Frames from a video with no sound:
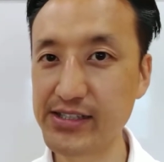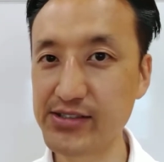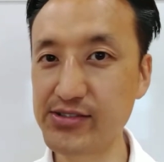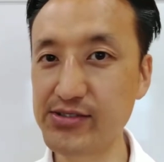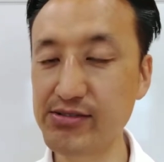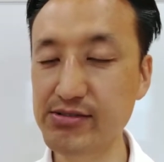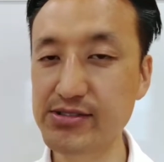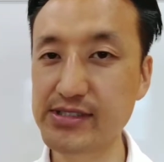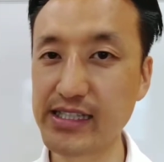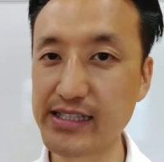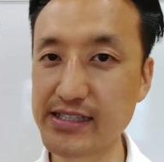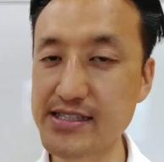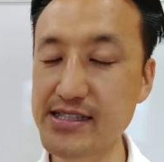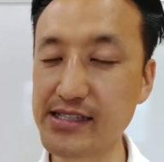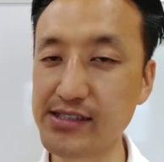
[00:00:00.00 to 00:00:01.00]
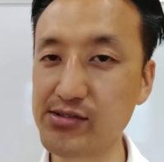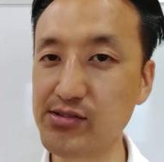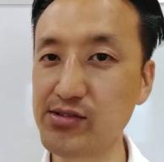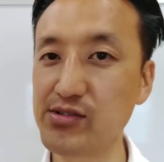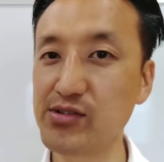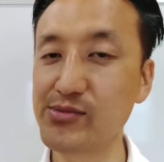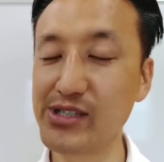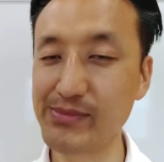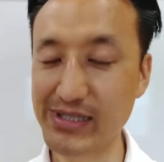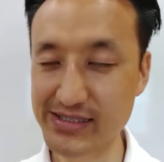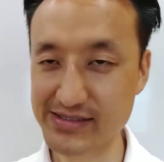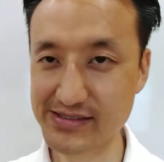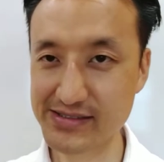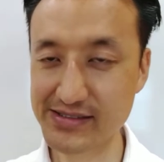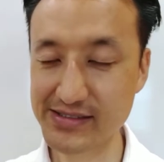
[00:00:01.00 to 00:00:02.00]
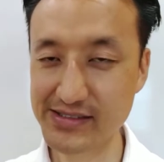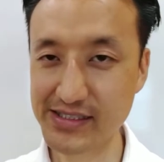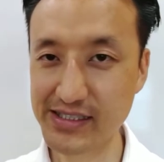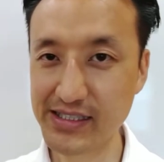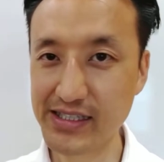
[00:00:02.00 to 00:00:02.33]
をお伝えしたいと思います。